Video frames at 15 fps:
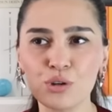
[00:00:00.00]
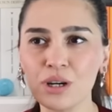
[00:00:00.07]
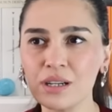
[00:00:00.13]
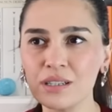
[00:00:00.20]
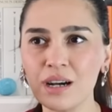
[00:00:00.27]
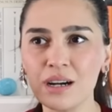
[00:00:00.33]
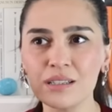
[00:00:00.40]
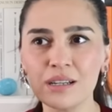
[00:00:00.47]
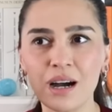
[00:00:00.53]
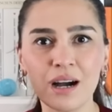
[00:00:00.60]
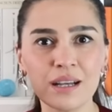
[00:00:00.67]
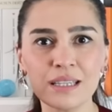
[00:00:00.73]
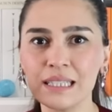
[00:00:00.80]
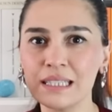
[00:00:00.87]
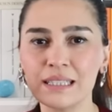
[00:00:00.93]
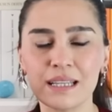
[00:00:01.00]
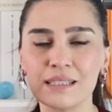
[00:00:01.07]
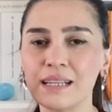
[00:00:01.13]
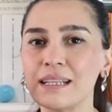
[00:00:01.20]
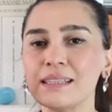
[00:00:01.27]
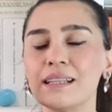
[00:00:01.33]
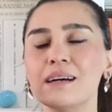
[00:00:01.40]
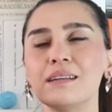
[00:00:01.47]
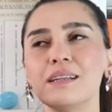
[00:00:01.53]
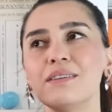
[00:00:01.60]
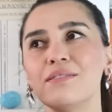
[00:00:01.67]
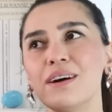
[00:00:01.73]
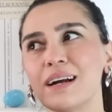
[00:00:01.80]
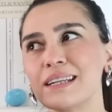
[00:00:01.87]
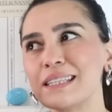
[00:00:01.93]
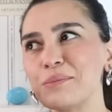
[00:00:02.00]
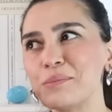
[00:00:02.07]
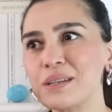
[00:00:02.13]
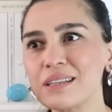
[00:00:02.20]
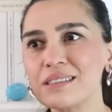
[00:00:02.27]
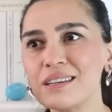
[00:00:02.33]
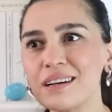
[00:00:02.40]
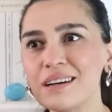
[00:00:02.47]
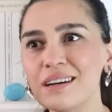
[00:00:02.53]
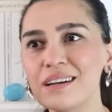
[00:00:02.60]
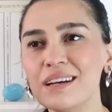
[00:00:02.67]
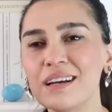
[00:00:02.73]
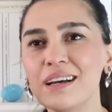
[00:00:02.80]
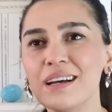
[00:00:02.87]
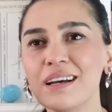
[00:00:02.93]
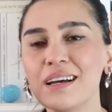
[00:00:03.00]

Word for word: Bu kararı hangi nedenlerle verdim ya da